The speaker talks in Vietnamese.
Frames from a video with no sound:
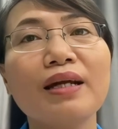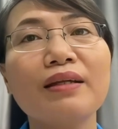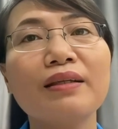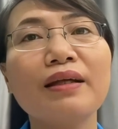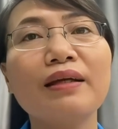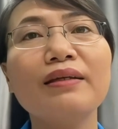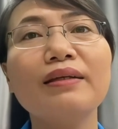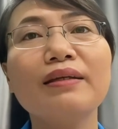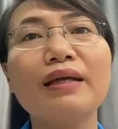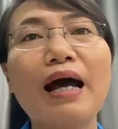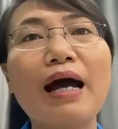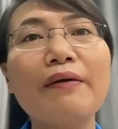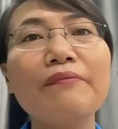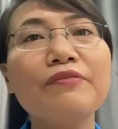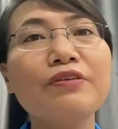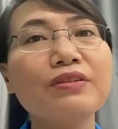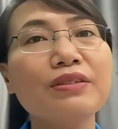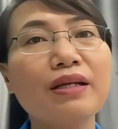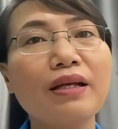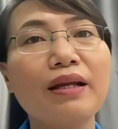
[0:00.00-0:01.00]
thì app
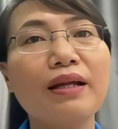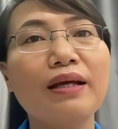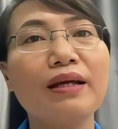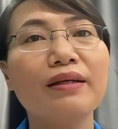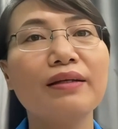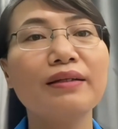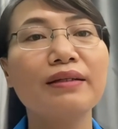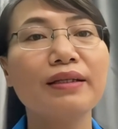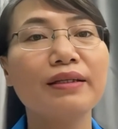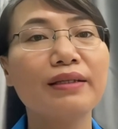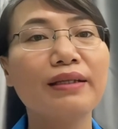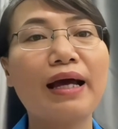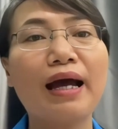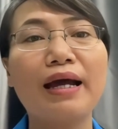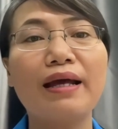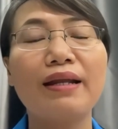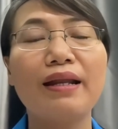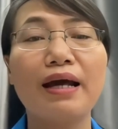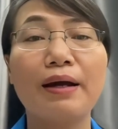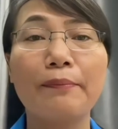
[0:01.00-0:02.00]
Vichaland hiện
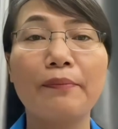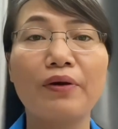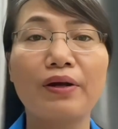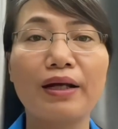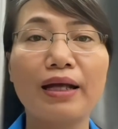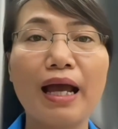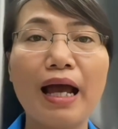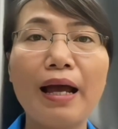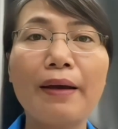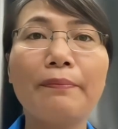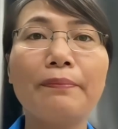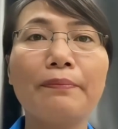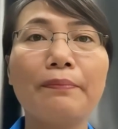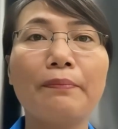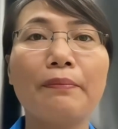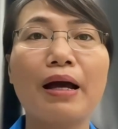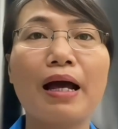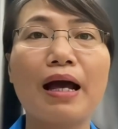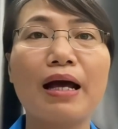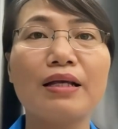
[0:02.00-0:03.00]
tại là một cái app
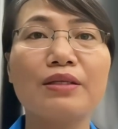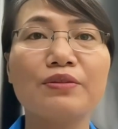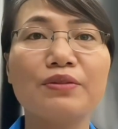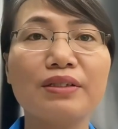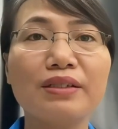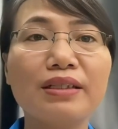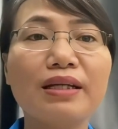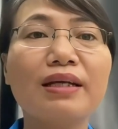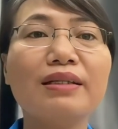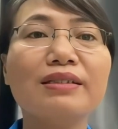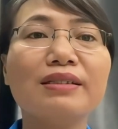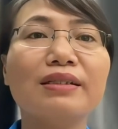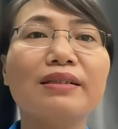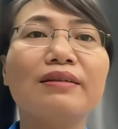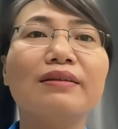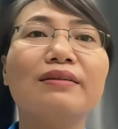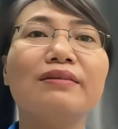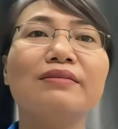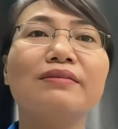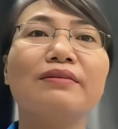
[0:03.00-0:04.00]
mà duy nhất trên
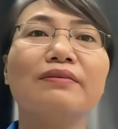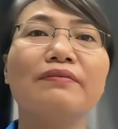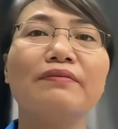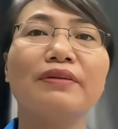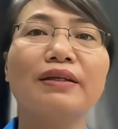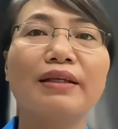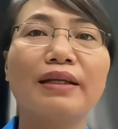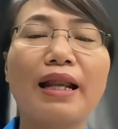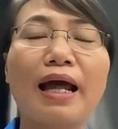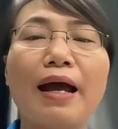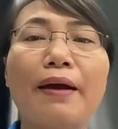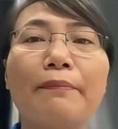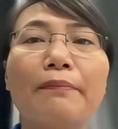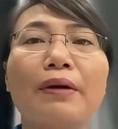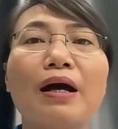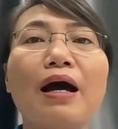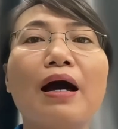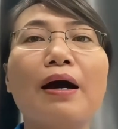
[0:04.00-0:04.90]
thị trường Việt Nam